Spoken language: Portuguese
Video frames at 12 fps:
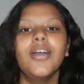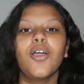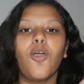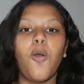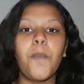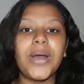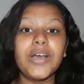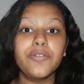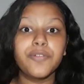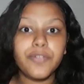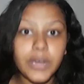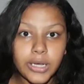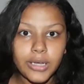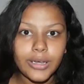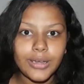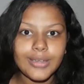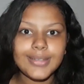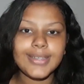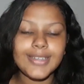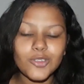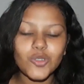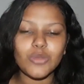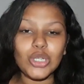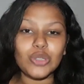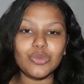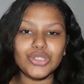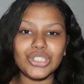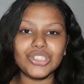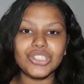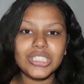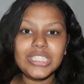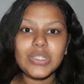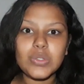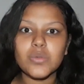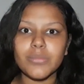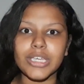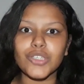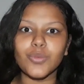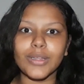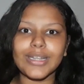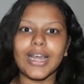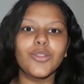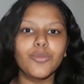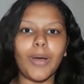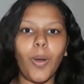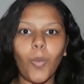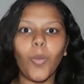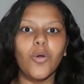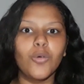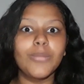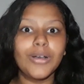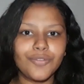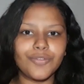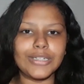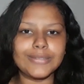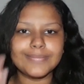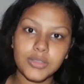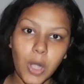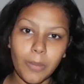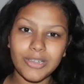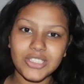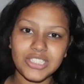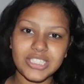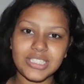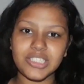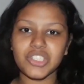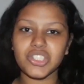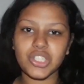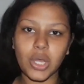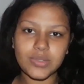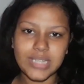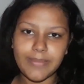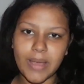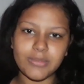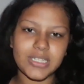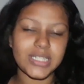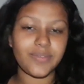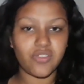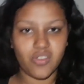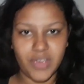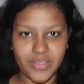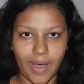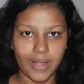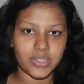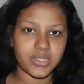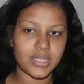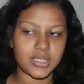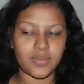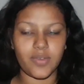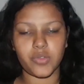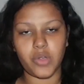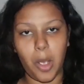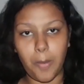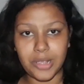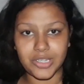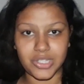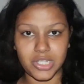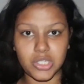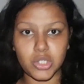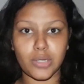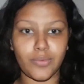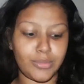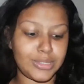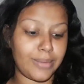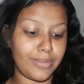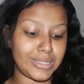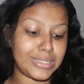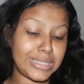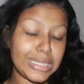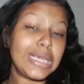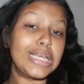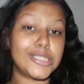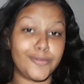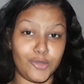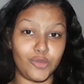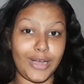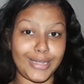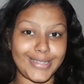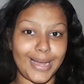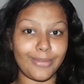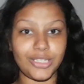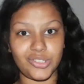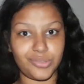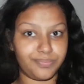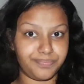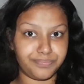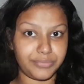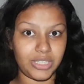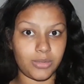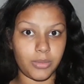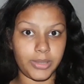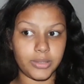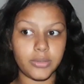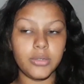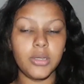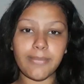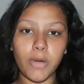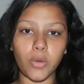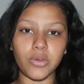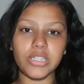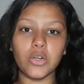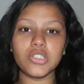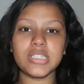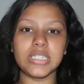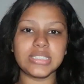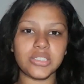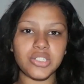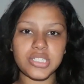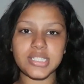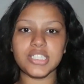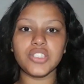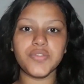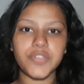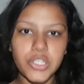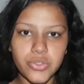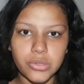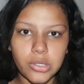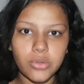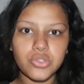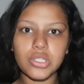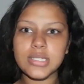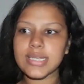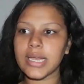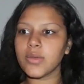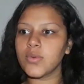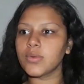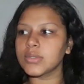com uma fã isso mesmo, gente, isso mesmo, atrás do palco com uma fã. Como eu já disse, gente, não sabemos se esse vídeo é verdade, se esse vídeo realmente existe, só vamos saber se esse vídeo vazar, mas até o momento. Tá ah, bom, e de onde saiu essa notícia de vídeo? de onde que saiu